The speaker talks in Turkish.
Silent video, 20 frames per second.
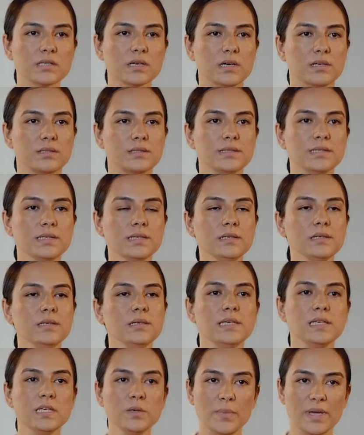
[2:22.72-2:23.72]
saati
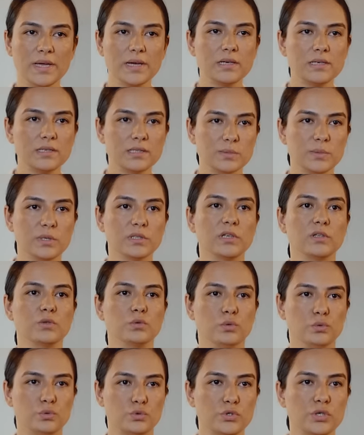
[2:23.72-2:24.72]
iki mekanizmadan
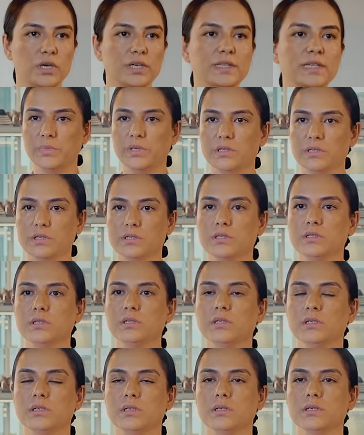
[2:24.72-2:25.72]
oluşan bir
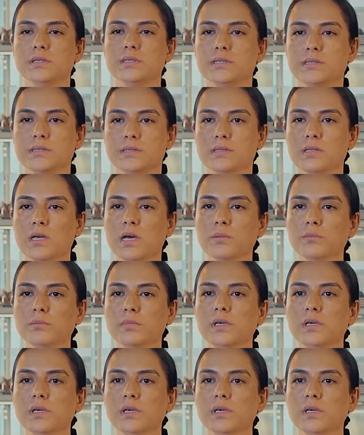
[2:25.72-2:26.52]
e, sistem.